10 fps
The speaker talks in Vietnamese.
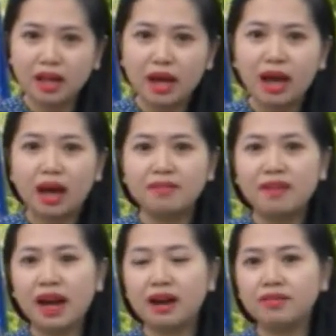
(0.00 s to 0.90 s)
À,
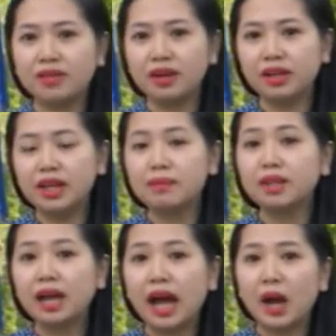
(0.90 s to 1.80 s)
và với niềm
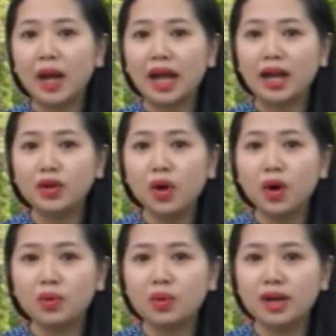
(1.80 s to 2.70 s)
tự hào là cái
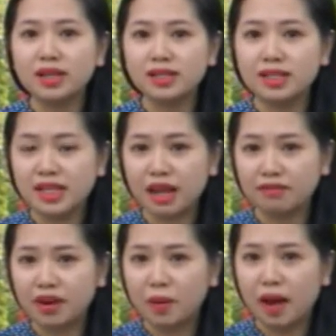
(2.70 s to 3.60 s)
nôi của di
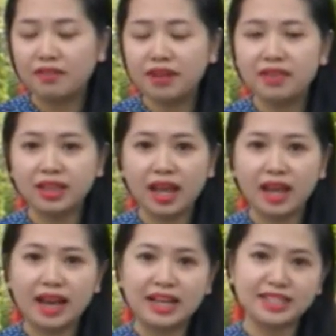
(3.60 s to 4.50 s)
sản văn hóa phi vật
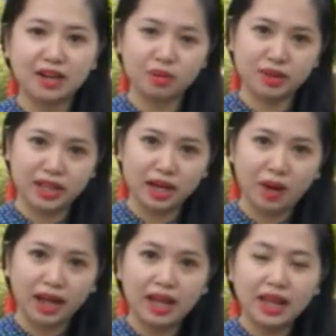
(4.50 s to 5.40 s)
thể đại diện của nhân
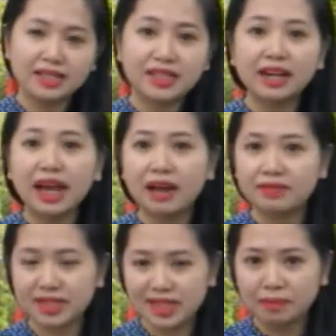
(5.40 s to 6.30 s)
loại, dân ca
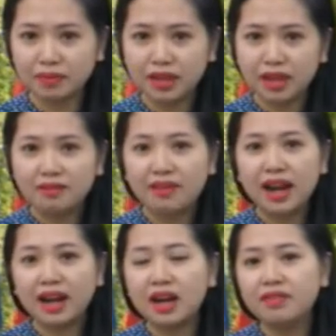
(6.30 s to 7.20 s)
vì dặm và
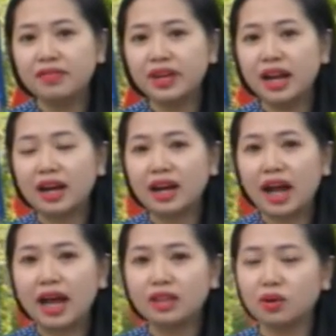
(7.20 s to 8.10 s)
là đơn vị đăng
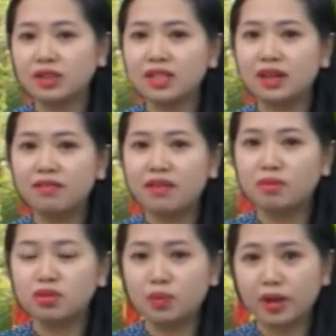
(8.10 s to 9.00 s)
cai tổ chức
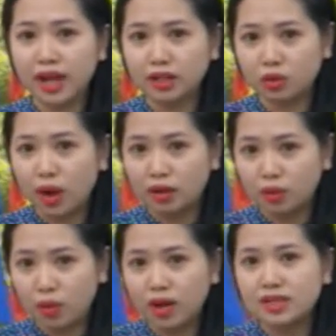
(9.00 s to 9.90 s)
vòng chung kết toàn
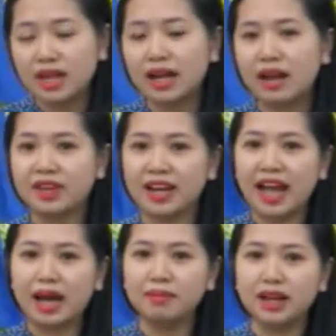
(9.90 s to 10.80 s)
quốc dân ca Việt
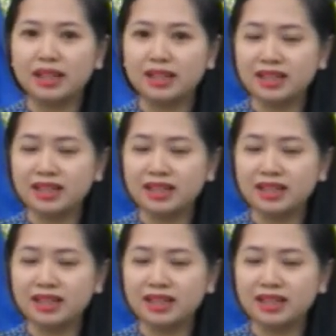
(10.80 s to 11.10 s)
Nam lần thứ